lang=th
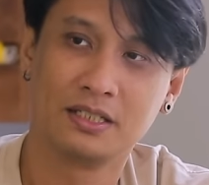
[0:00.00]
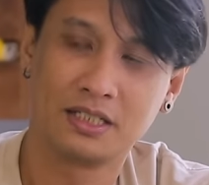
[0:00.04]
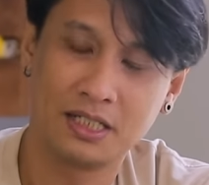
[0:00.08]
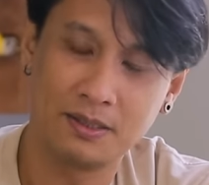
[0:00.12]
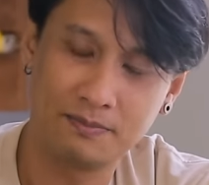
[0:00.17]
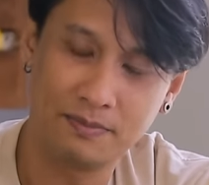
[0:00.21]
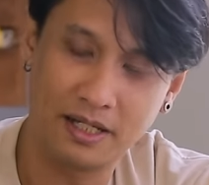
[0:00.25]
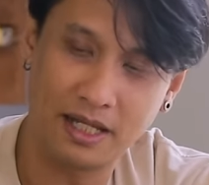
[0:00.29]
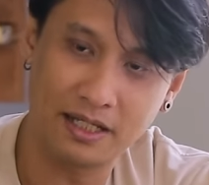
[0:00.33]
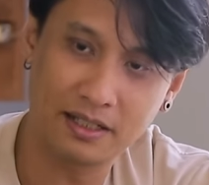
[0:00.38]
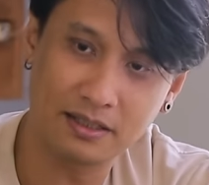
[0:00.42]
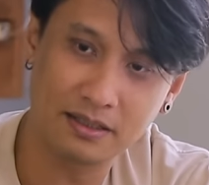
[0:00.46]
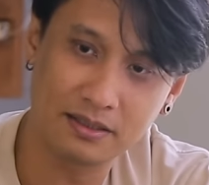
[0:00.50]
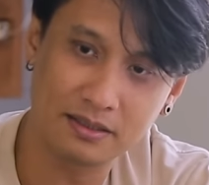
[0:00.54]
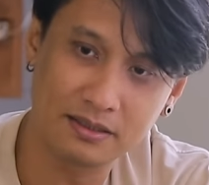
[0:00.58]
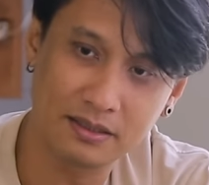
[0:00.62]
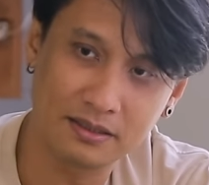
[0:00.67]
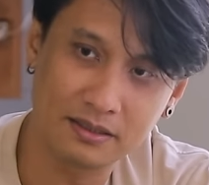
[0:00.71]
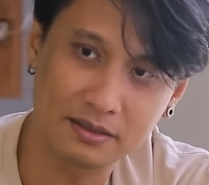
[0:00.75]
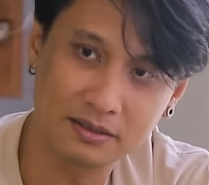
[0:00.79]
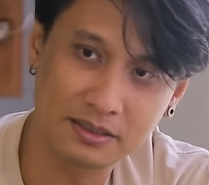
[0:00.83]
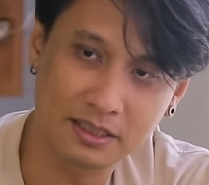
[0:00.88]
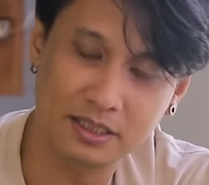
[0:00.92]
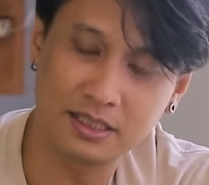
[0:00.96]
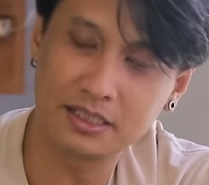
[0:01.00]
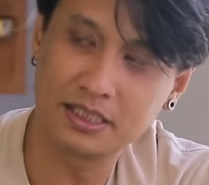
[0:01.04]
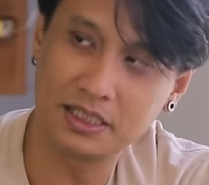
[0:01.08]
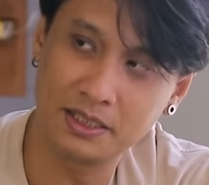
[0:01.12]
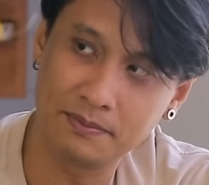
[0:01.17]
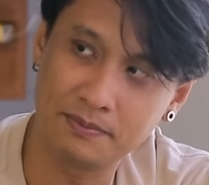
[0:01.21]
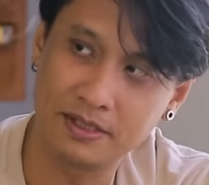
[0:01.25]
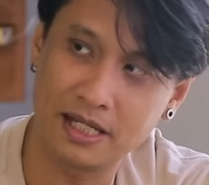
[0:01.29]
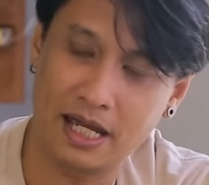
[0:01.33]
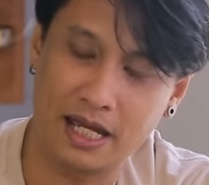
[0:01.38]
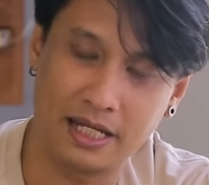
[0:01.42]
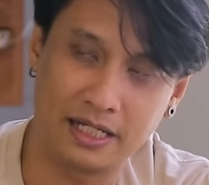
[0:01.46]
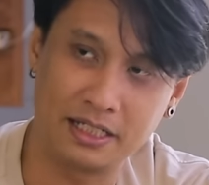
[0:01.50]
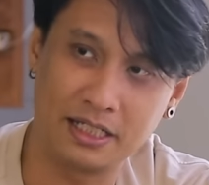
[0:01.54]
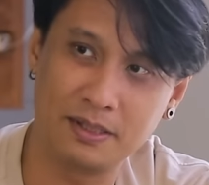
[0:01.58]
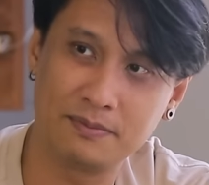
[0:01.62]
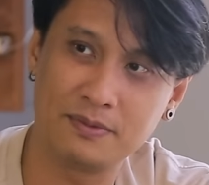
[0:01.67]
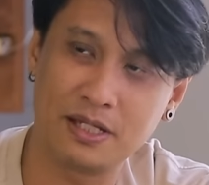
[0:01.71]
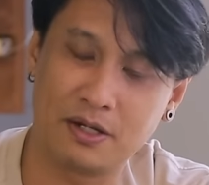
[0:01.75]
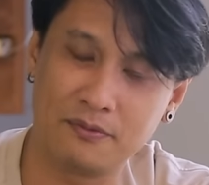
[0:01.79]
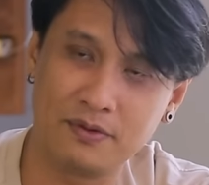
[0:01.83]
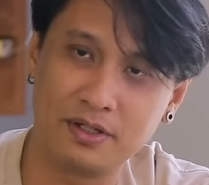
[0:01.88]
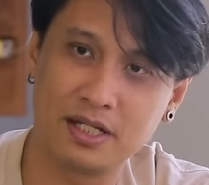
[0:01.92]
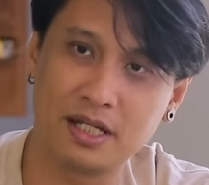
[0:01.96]
ทีมเล็ก เจอทีมใหญ่ที
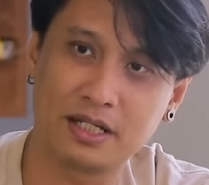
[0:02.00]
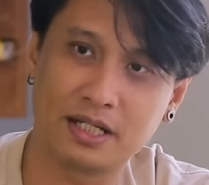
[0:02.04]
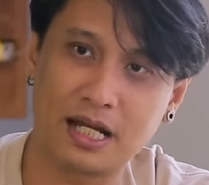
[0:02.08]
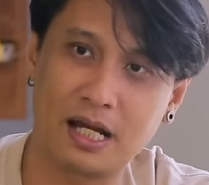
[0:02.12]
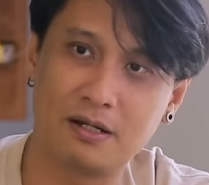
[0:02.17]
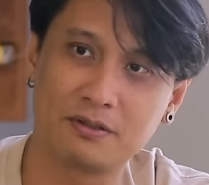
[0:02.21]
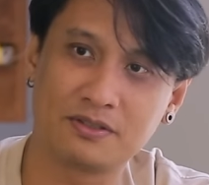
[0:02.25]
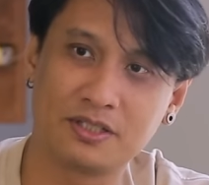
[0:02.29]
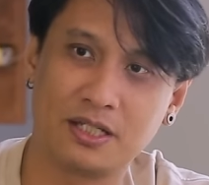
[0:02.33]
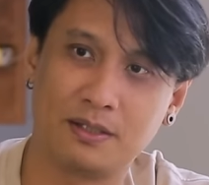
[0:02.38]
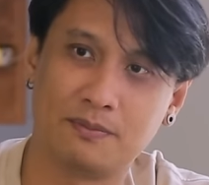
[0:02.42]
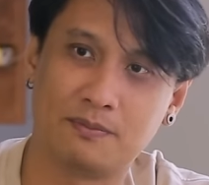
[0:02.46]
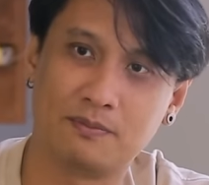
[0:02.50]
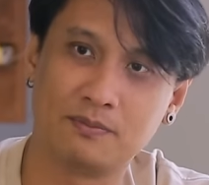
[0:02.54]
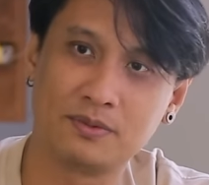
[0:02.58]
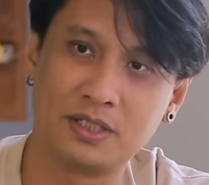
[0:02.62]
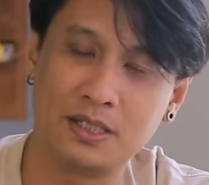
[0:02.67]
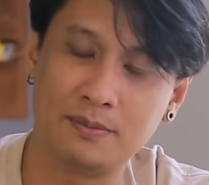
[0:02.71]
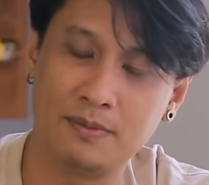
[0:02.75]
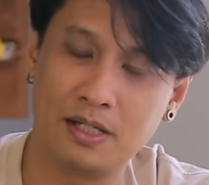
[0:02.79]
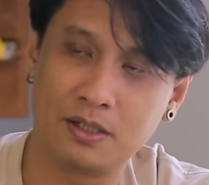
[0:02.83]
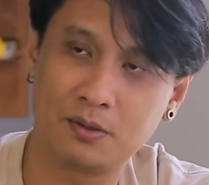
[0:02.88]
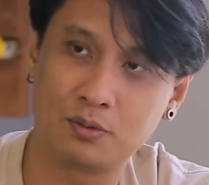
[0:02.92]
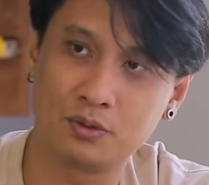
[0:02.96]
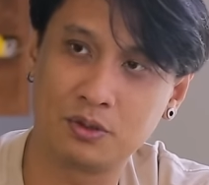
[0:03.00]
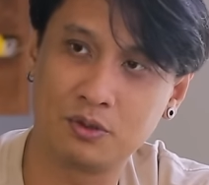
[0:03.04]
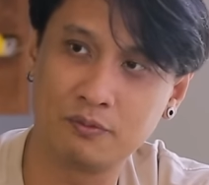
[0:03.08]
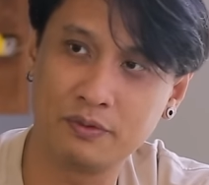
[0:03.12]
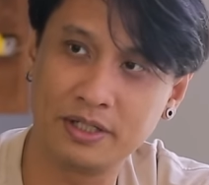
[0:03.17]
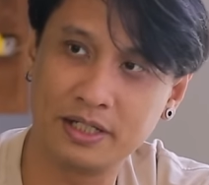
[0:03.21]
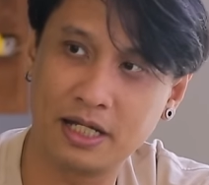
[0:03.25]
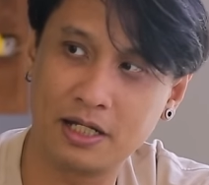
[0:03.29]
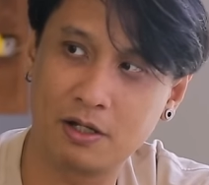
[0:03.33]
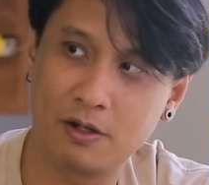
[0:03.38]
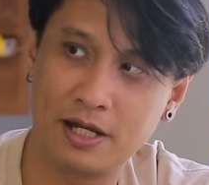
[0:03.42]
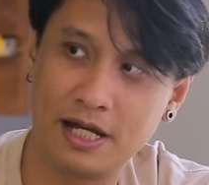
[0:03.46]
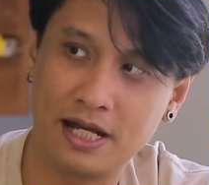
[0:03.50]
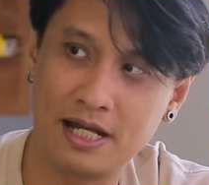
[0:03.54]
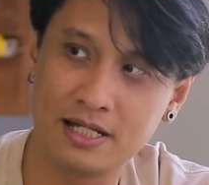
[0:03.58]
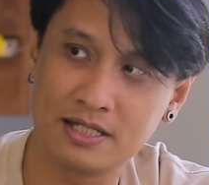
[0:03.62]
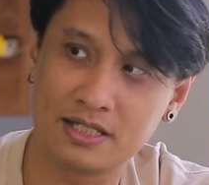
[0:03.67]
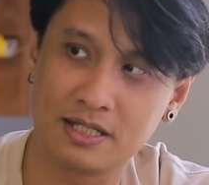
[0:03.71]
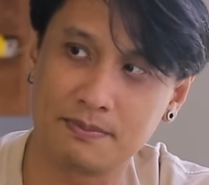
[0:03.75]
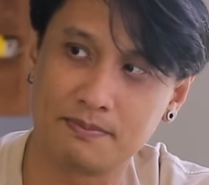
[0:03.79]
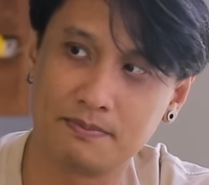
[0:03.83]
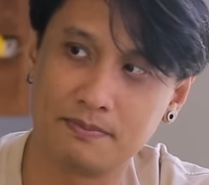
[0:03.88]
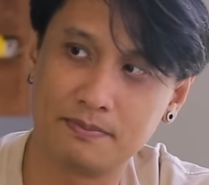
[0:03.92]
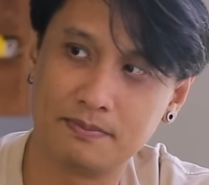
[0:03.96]
มใหญ่วิ่งได้เก้าสิบทีมเล็กคุณต้องวิ่งได้ร้อยห้า
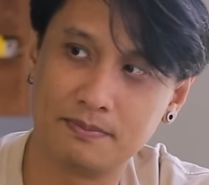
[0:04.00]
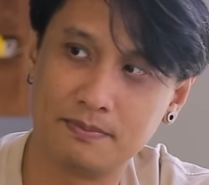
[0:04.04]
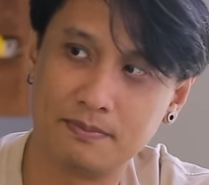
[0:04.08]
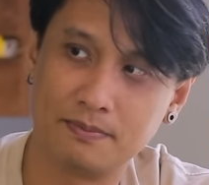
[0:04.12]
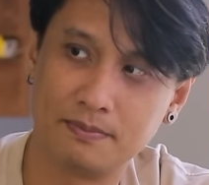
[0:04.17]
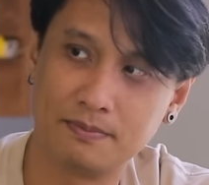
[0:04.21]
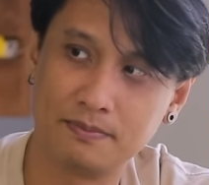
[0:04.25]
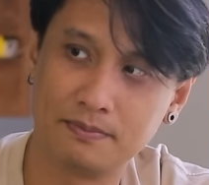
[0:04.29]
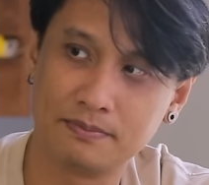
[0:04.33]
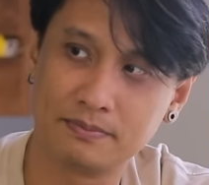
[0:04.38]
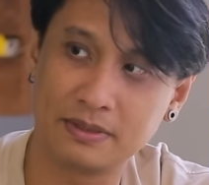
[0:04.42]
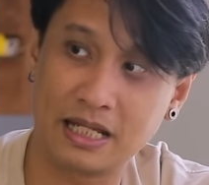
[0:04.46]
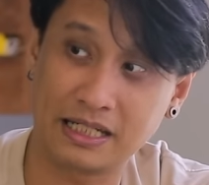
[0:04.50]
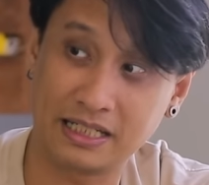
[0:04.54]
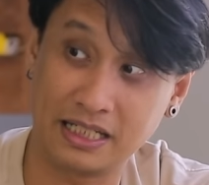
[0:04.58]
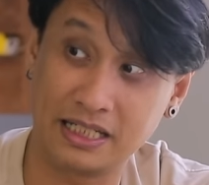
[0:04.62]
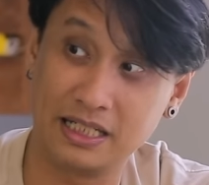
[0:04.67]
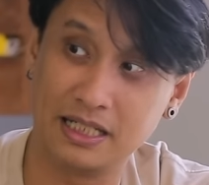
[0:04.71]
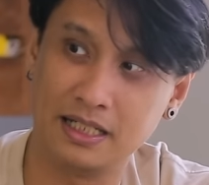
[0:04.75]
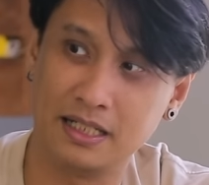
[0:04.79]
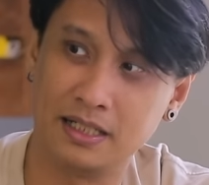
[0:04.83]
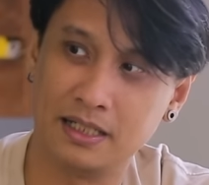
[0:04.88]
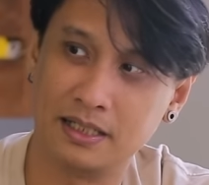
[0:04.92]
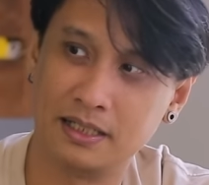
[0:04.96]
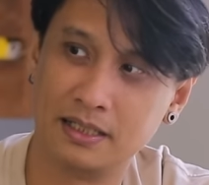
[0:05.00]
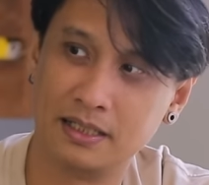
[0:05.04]
สิบนาที